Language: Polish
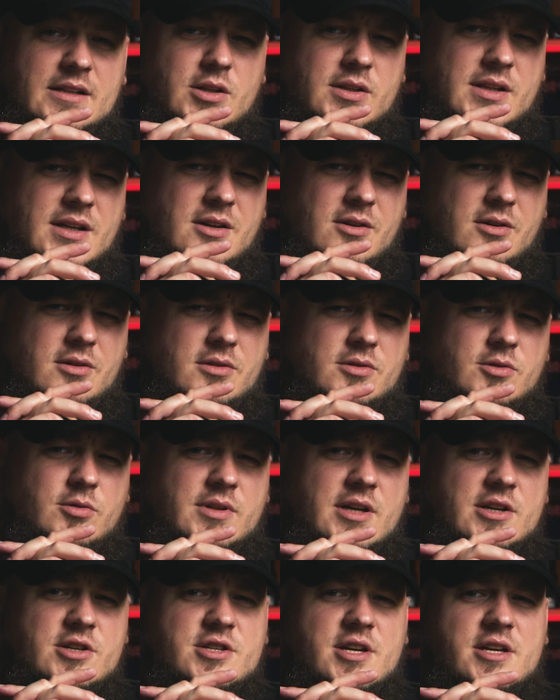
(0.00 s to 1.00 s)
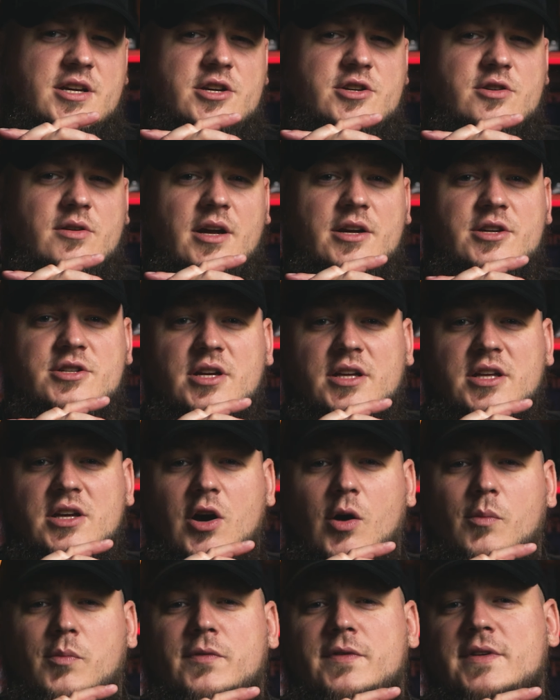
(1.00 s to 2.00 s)
Do tego tutejsze jeziora i
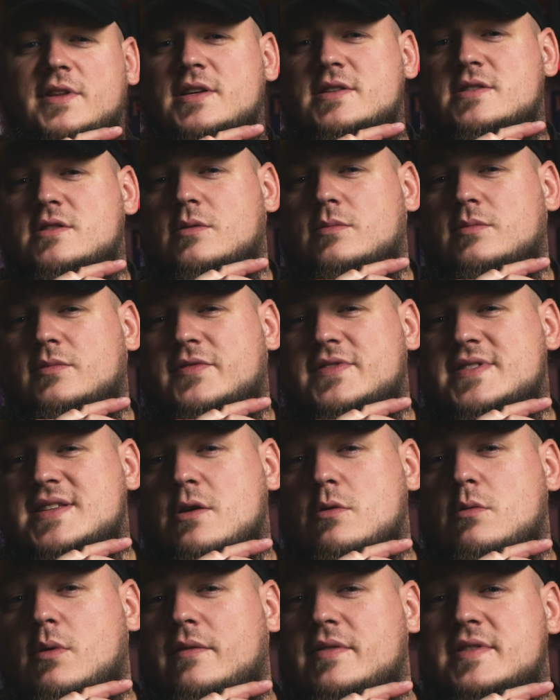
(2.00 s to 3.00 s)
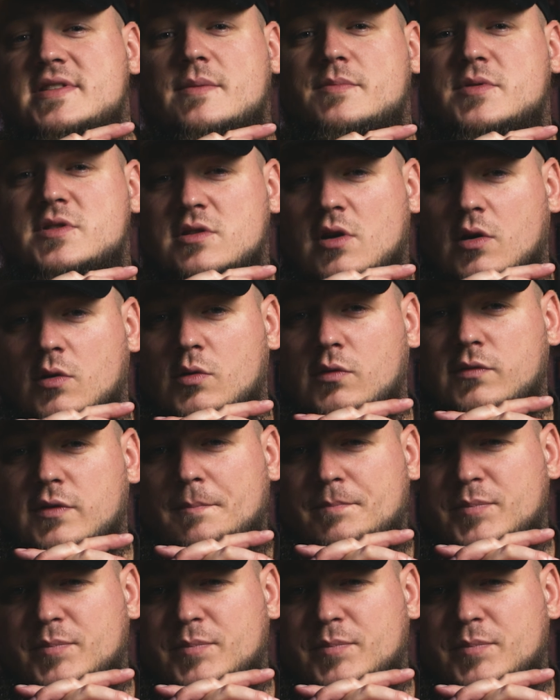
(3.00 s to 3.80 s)
rzeki obfite są w całe ławice pstrągów,